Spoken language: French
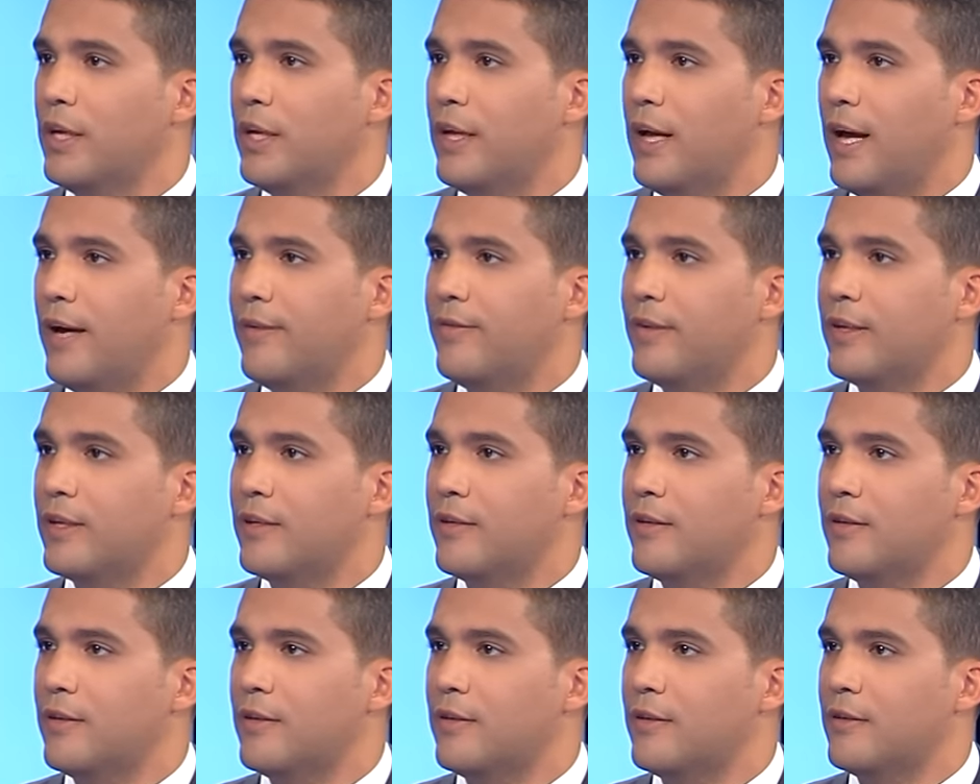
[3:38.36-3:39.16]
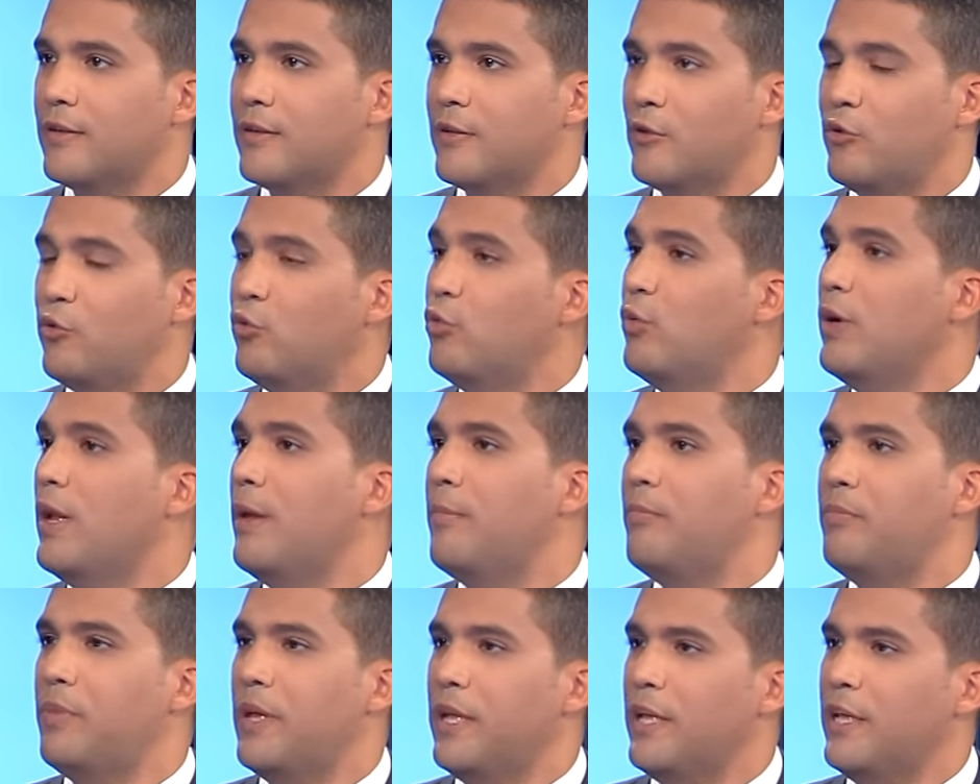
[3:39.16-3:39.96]
avec euh, tous
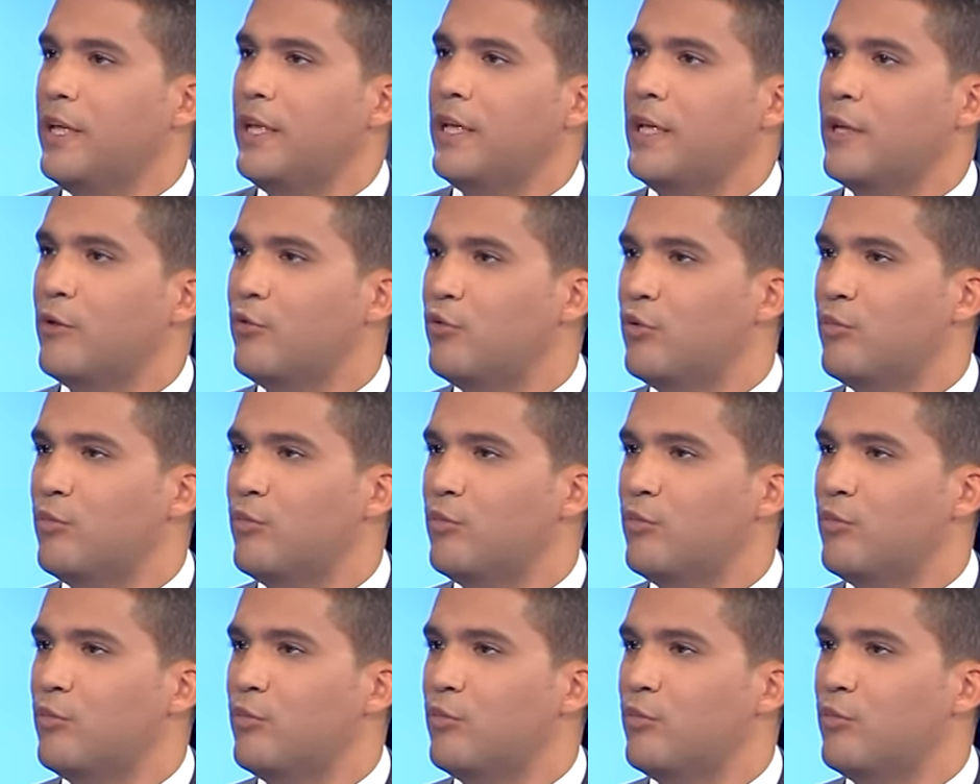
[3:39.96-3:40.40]
les pays du